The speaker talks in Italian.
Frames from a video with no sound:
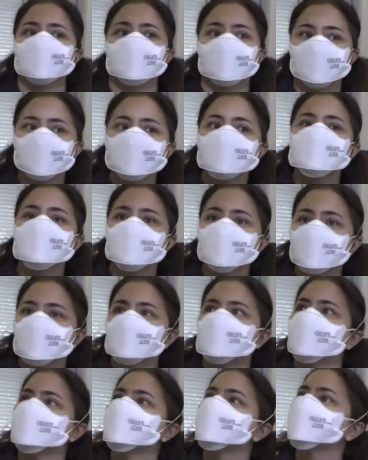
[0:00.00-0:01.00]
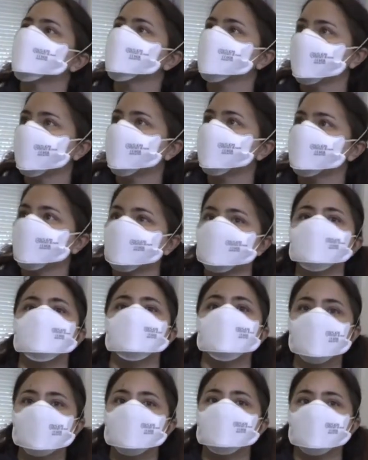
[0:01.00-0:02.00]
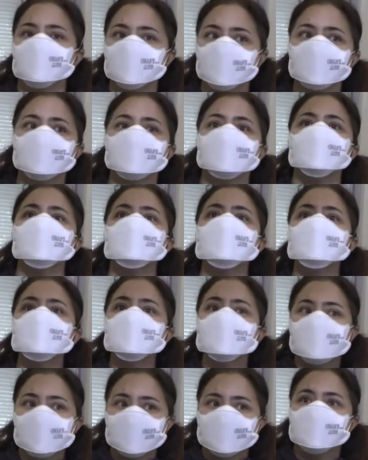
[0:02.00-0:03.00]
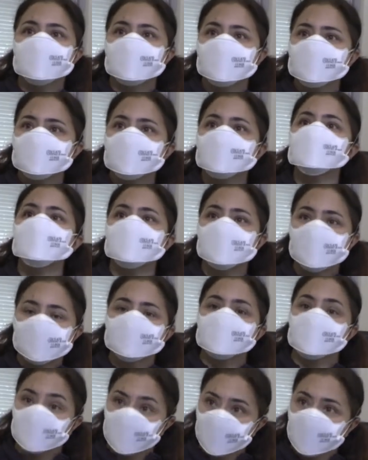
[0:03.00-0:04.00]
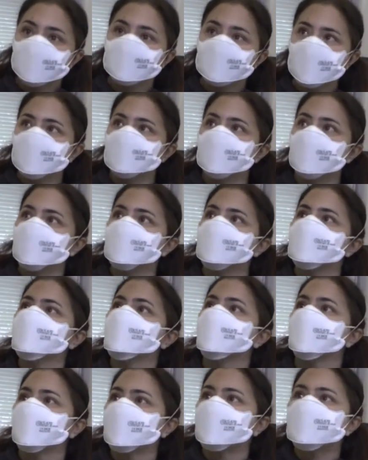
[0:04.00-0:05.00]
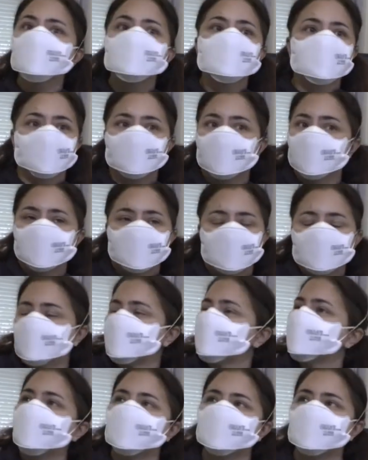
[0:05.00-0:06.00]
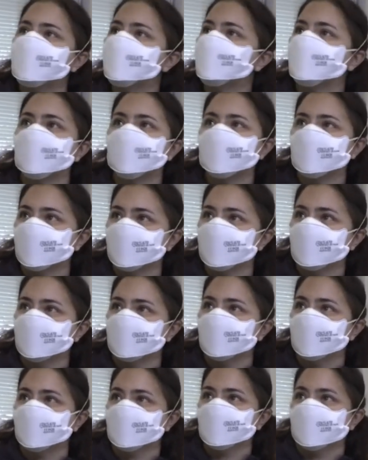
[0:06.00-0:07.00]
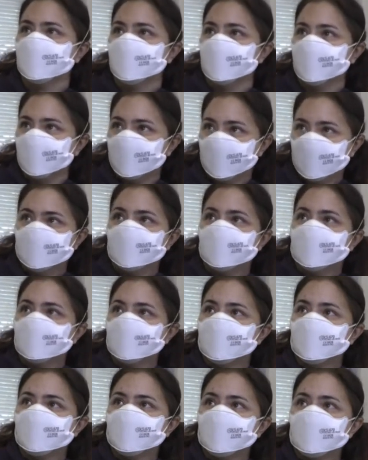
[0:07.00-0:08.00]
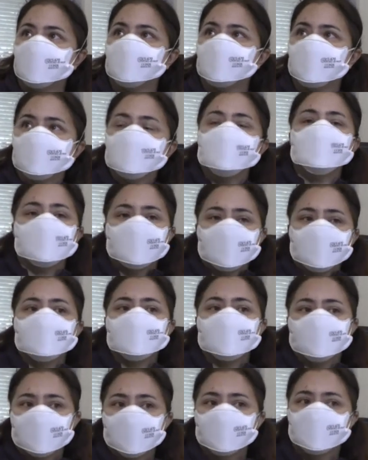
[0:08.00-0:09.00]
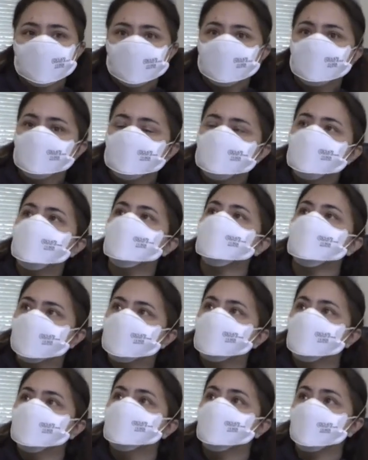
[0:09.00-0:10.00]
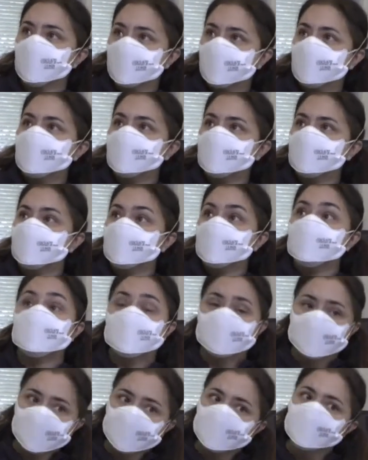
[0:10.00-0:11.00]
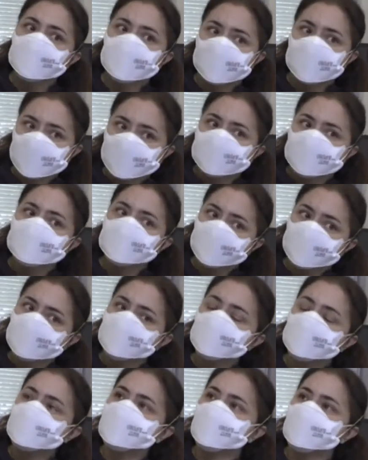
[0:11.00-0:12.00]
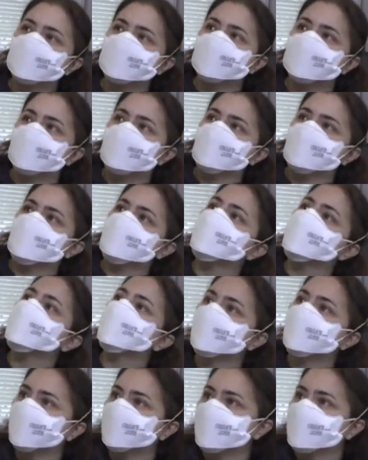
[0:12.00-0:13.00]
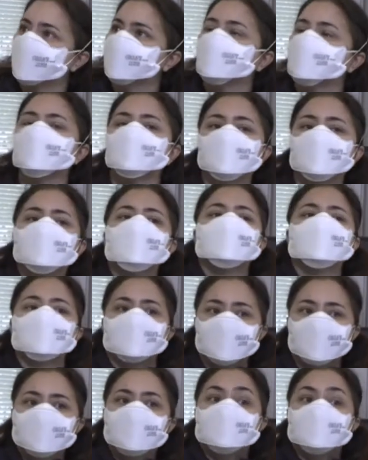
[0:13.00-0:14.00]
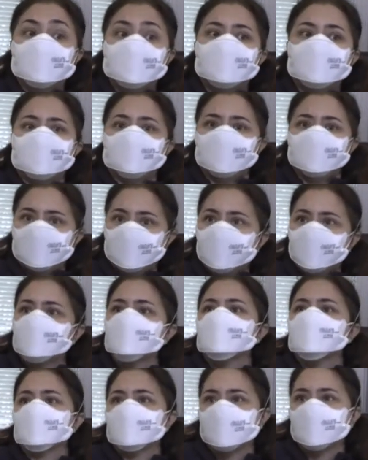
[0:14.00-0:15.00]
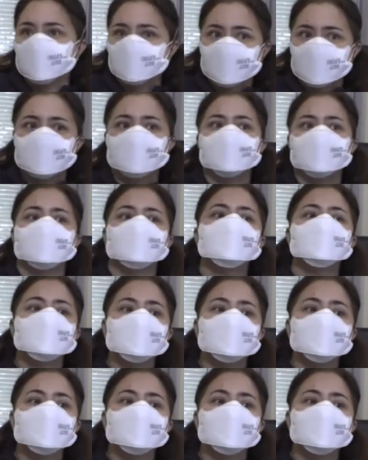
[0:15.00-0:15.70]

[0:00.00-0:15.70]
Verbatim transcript: I nostri pazienti angiologici, quelli che sono interessati da tromboembolismo venoso, vengono seguiti a vita quindi è una patologia importante ed è una caratteristica delle infezioni da Covid, per cui la, una delle grosse terapie